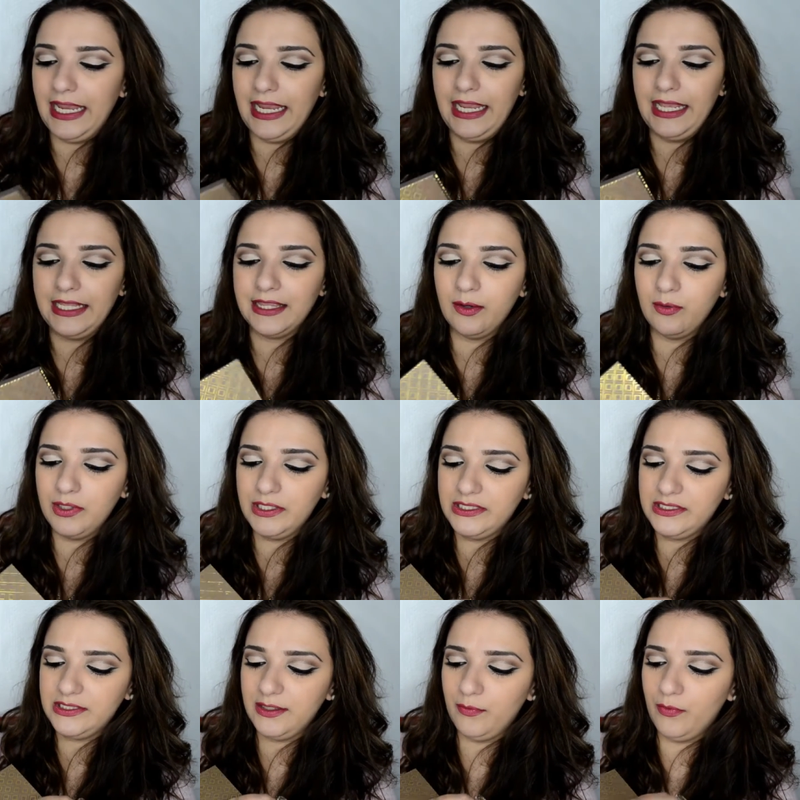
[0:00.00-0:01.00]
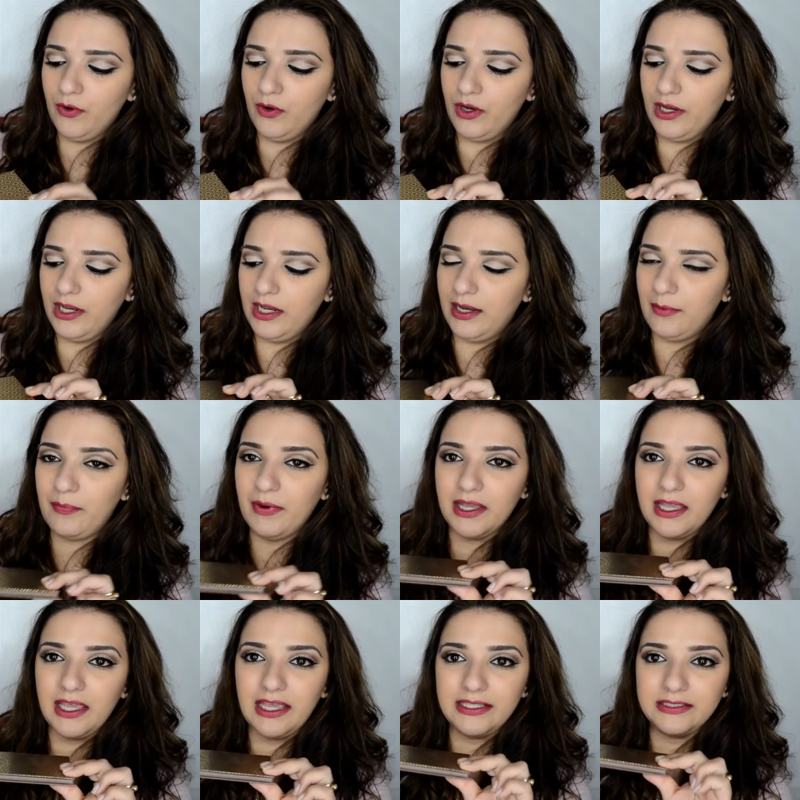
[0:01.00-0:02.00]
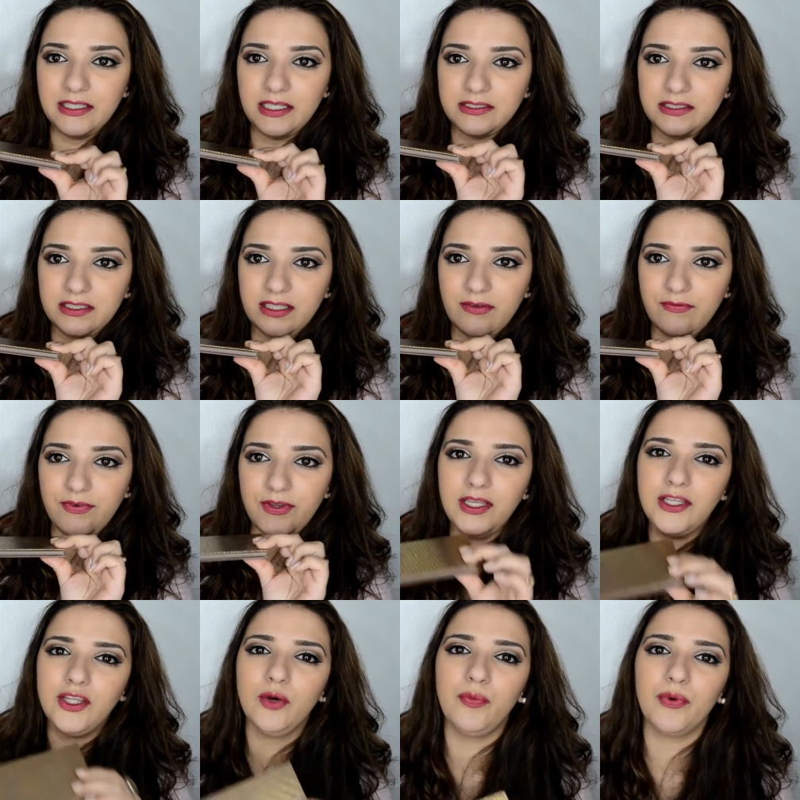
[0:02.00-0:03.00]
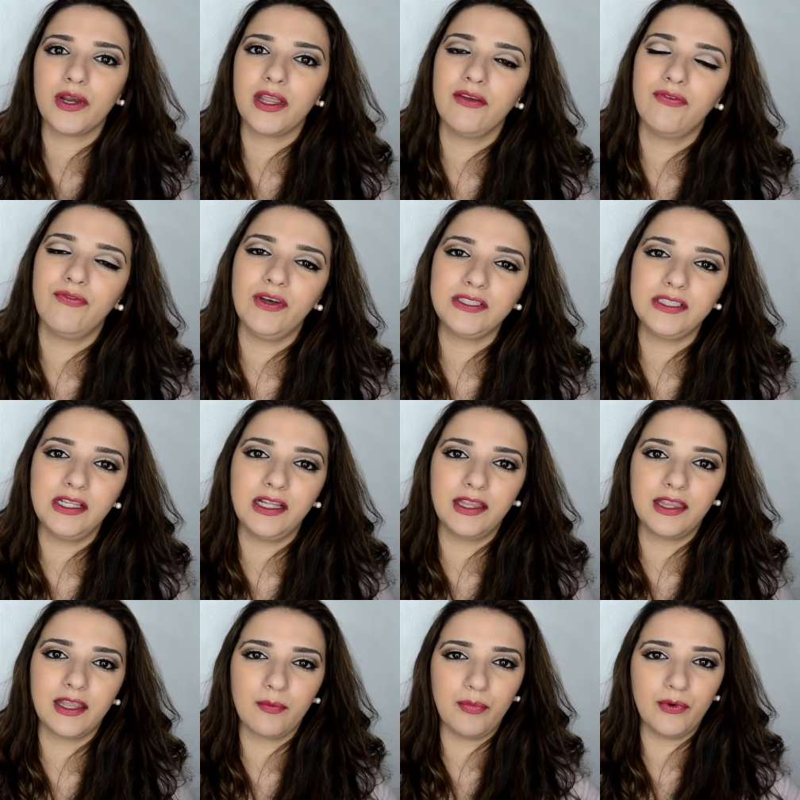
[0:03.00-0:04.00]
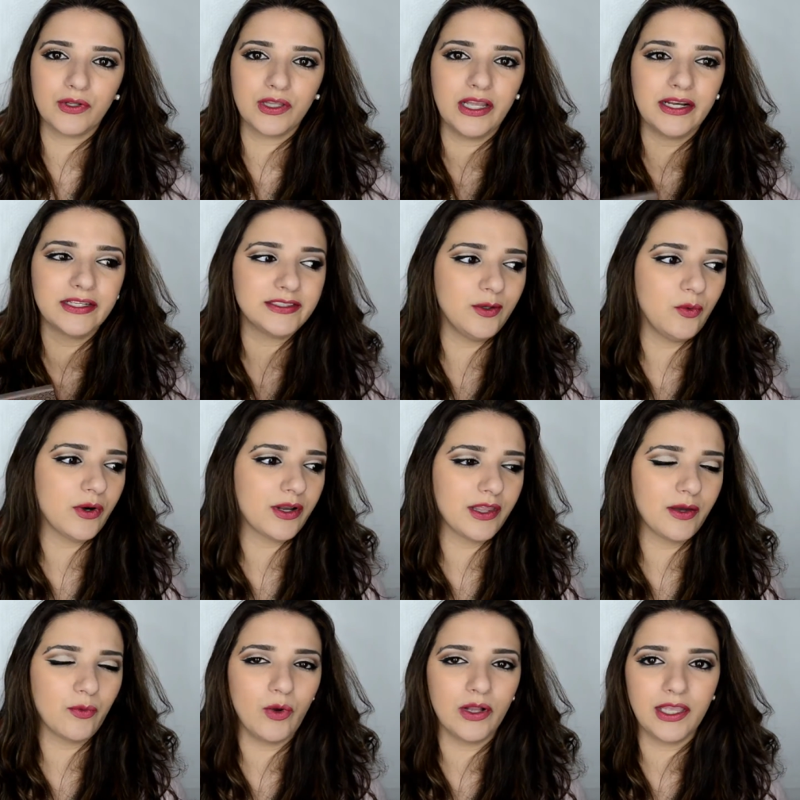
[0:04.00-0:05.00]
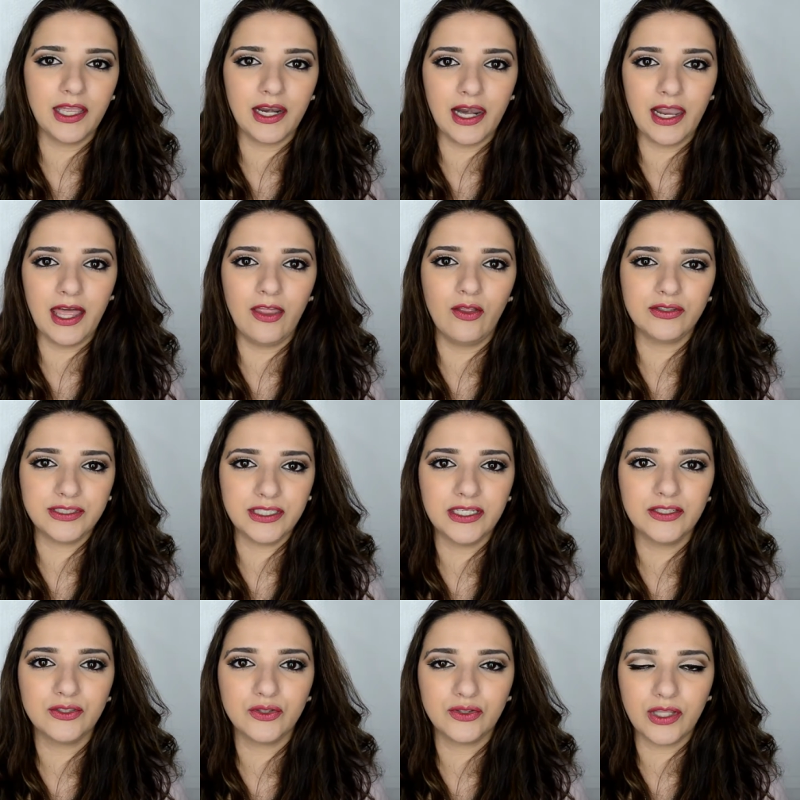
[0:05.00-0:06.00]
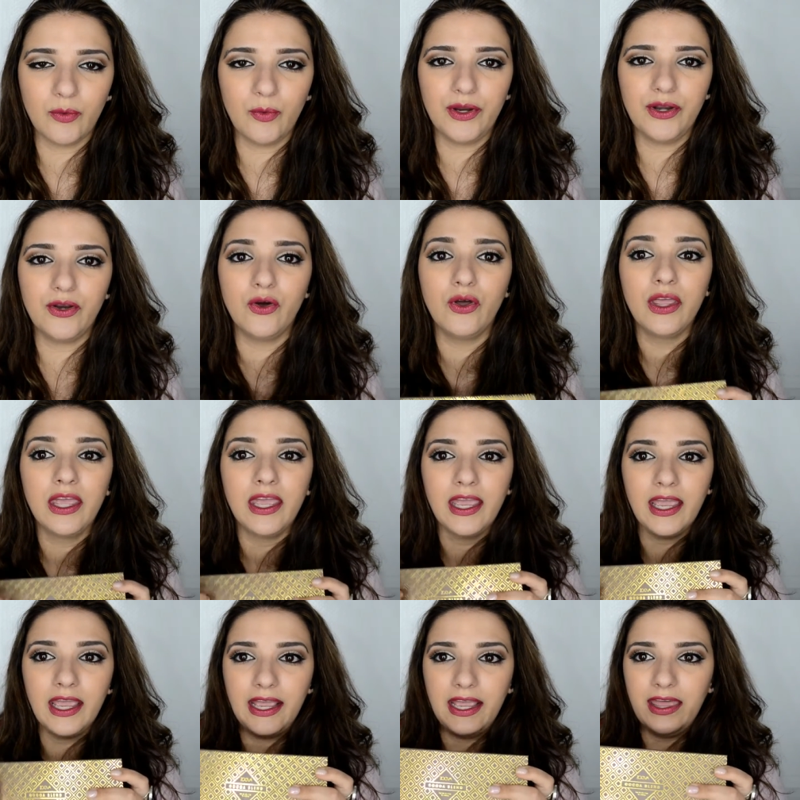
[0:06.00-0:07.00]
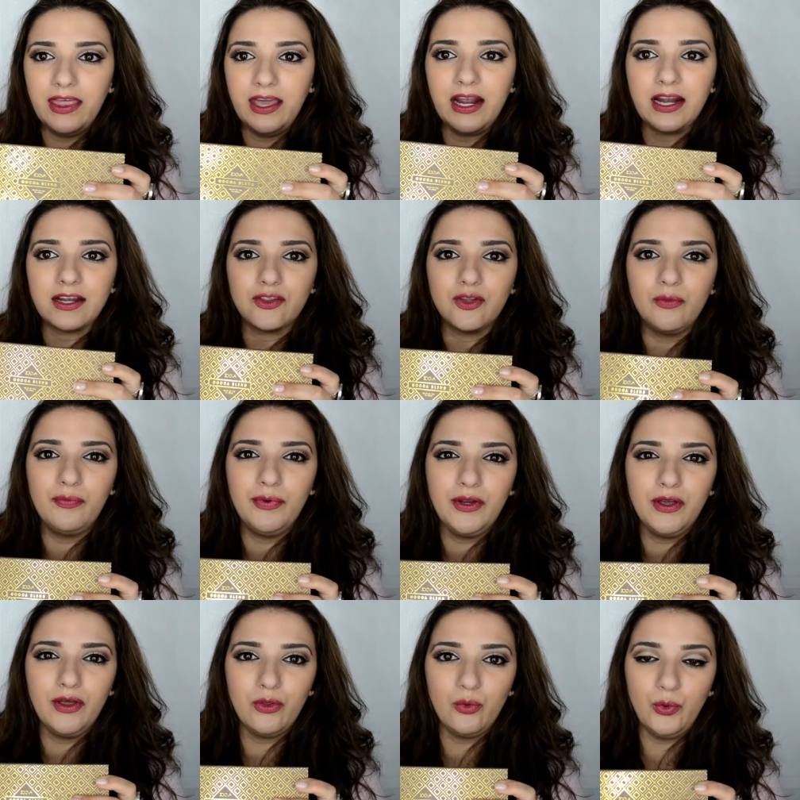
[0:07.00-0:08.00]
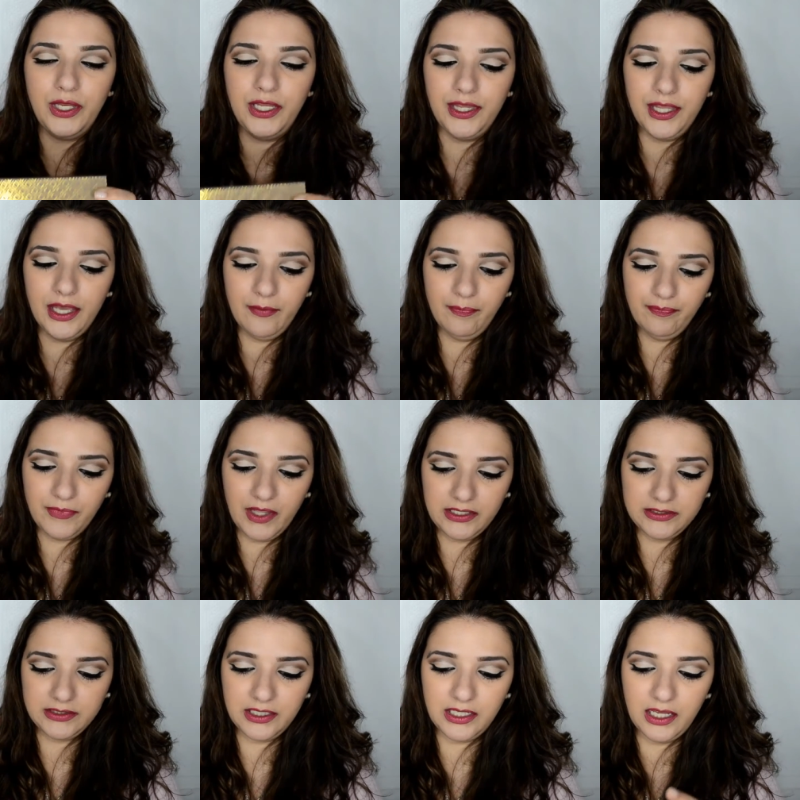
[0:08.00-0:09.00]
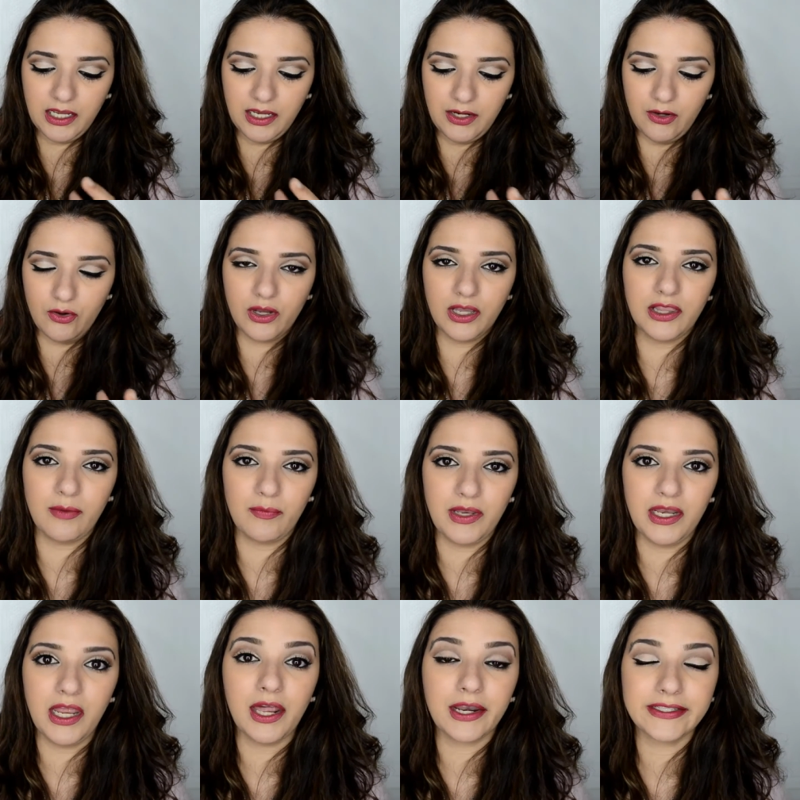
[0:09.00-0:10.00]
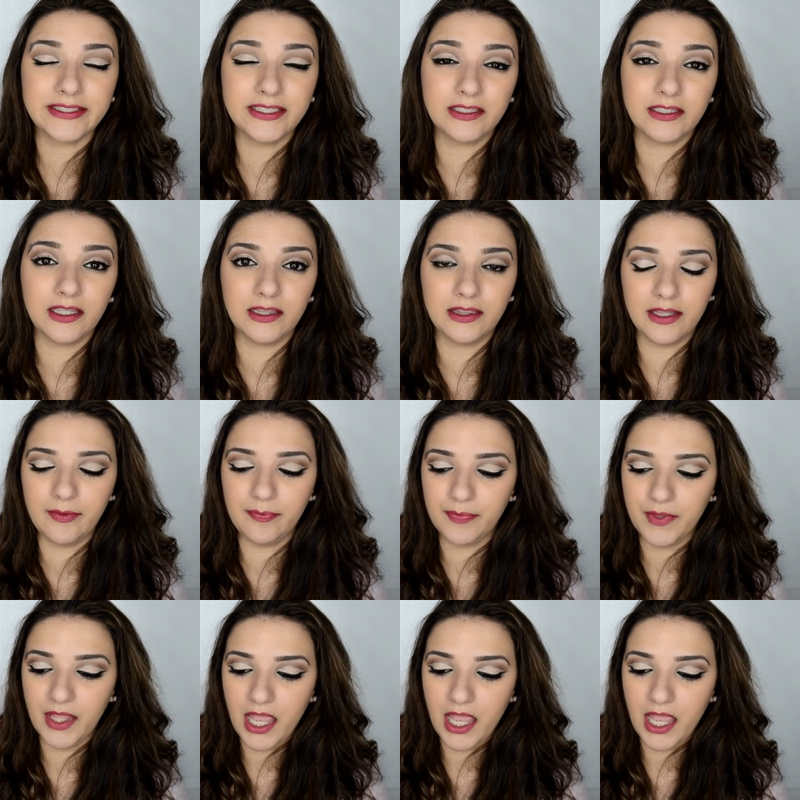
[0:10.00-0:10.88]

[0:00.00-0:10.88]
está buenísimo el empaque que sea así tan finito porque es fácil de transportar, se guarda en cualquier lado, así que eso está bueno. Es de cartón pero es durita, así que creo que también es resistente.